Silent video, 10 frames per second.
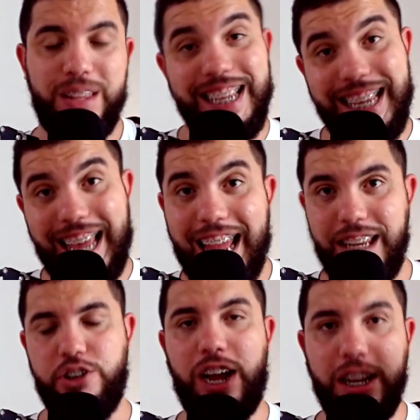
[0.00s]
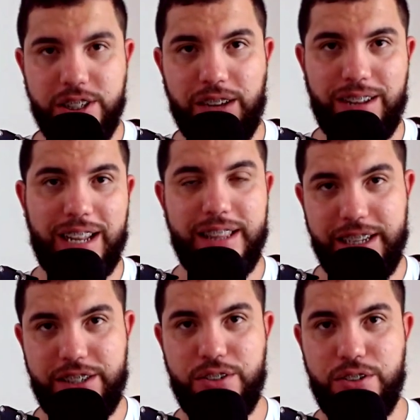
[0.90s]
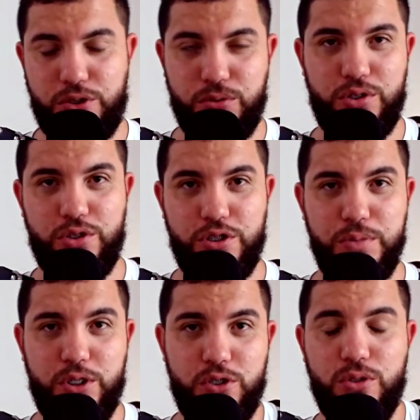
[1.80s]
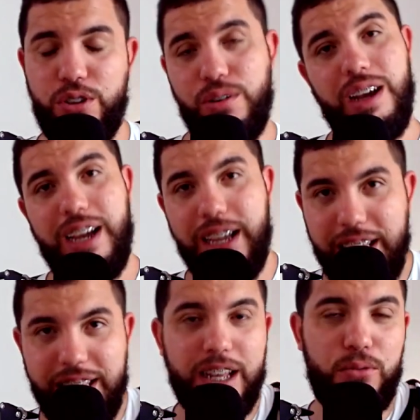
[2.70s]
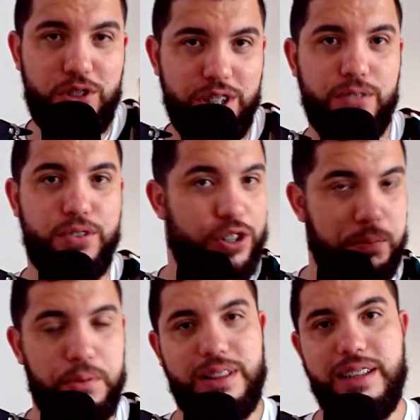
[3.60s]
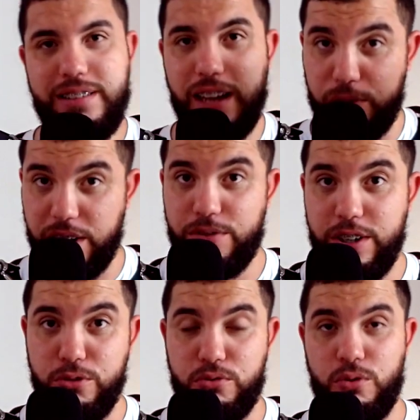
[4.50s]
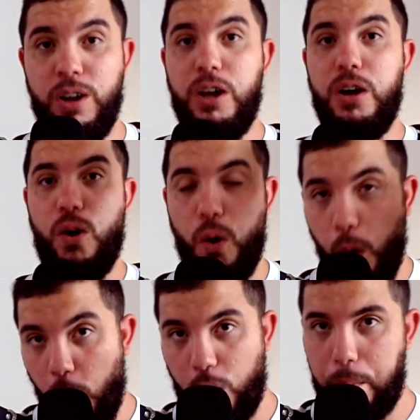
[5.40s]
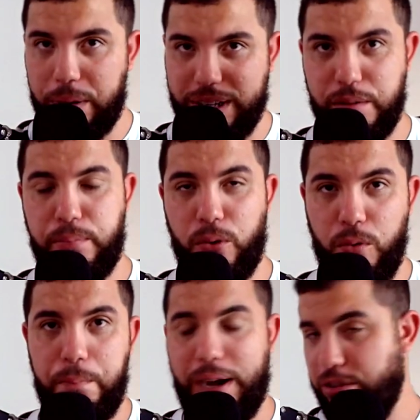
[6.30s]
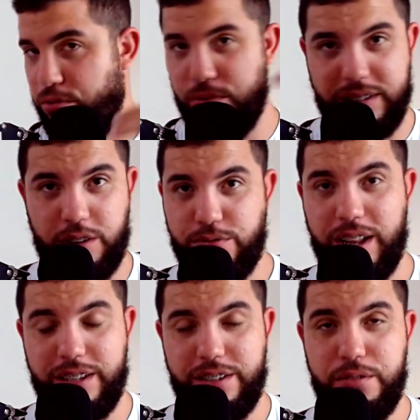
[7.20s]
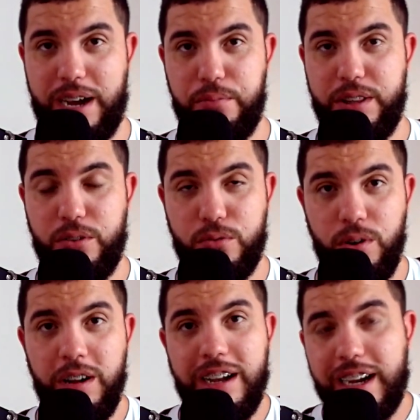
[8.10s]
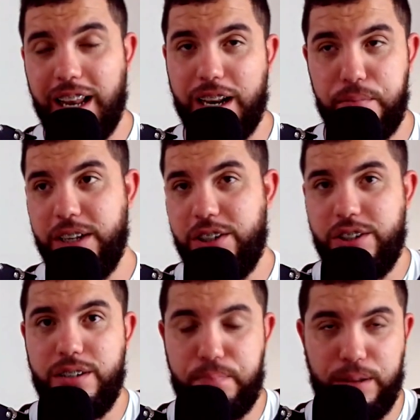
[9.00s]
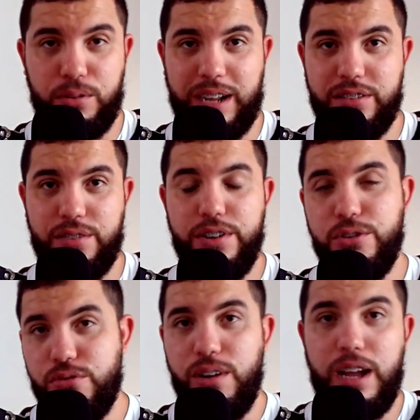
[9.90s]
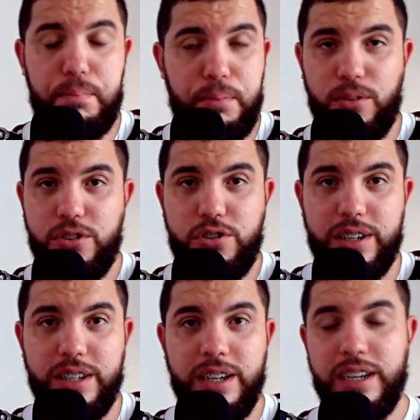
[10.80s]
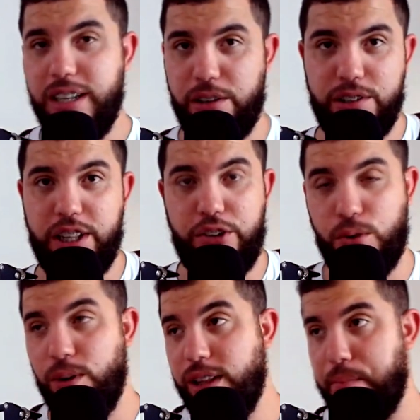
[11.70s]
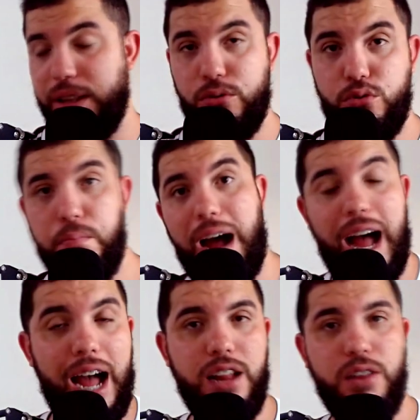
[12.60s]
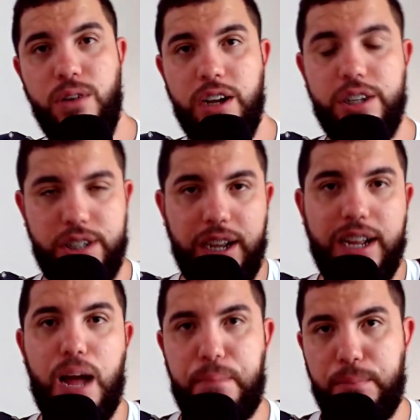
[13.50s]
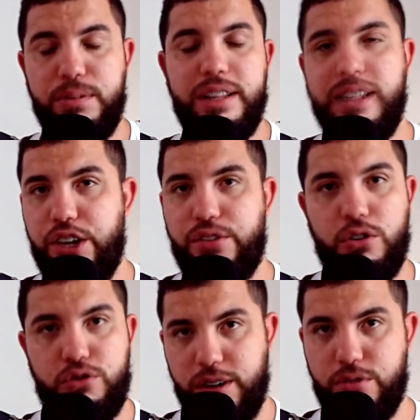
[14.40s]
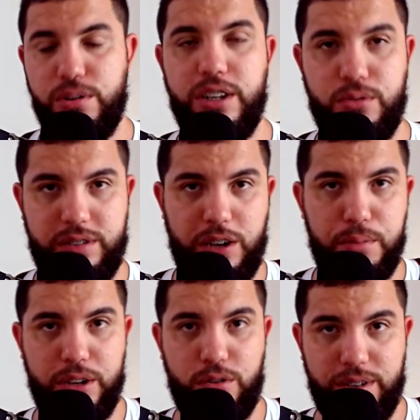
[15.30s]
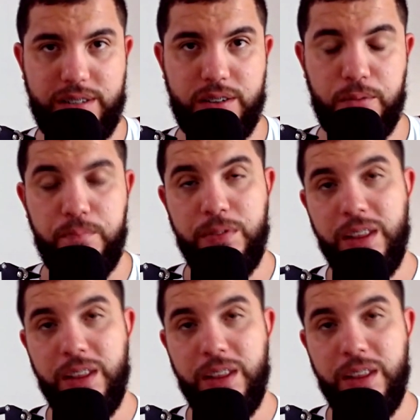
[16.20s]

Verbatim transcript: E ele já estava lá desde junho de 2018 e não tinha visto potencial em Evanilson. O principal culpado com essa fala de Mário Bittencourt, claramente, pelo caso Evanilson, é Paulo Angione, que não identificou e dependeu do Mário chegar para poder identificar o jogador e negociar uma renovação.